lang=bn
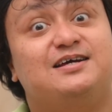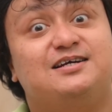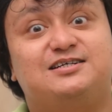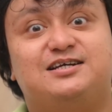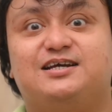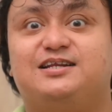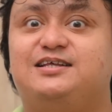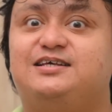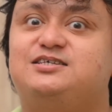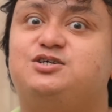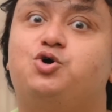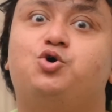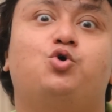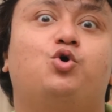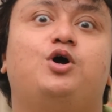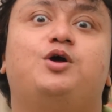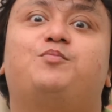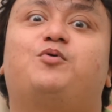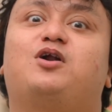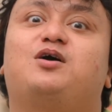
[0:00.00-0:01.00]
সে নিজেও
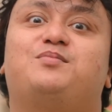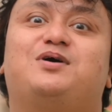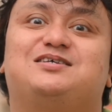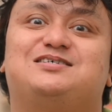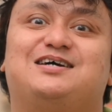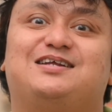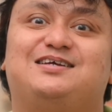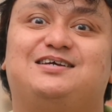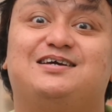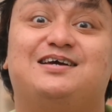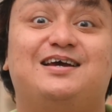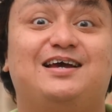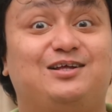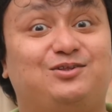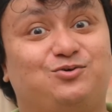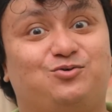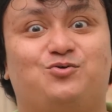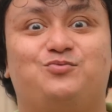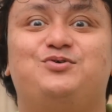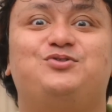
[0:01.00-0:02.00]
হয়ে পড়ে মাঝারি এ
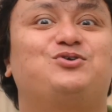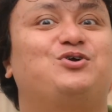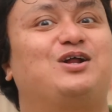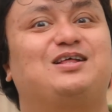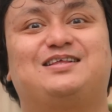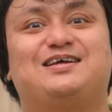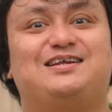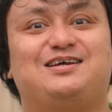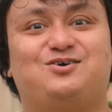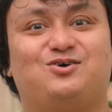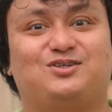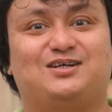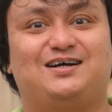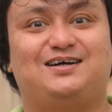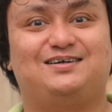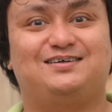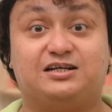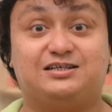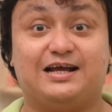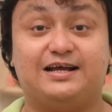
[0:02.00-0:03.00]
তো রবীন্দ্রনাথেরই কথা
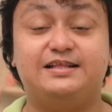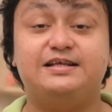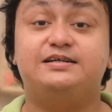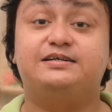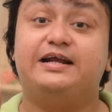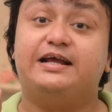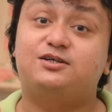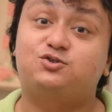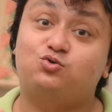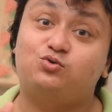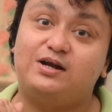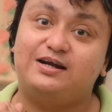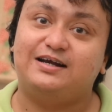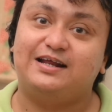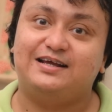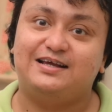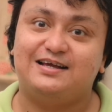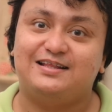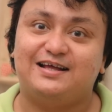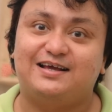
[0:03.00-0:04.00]
সেদিন
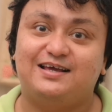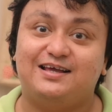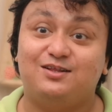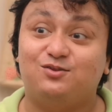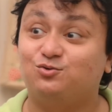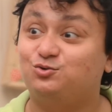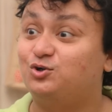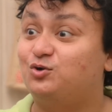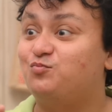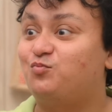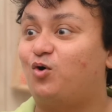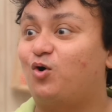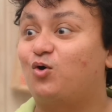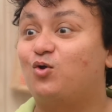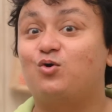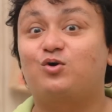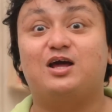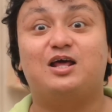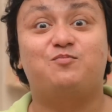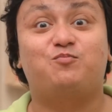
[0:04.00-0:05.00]
রেস্টুরেন্টে গিয়ে দেখি দুজন বড়
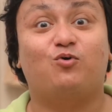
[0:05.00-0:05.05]
লোকের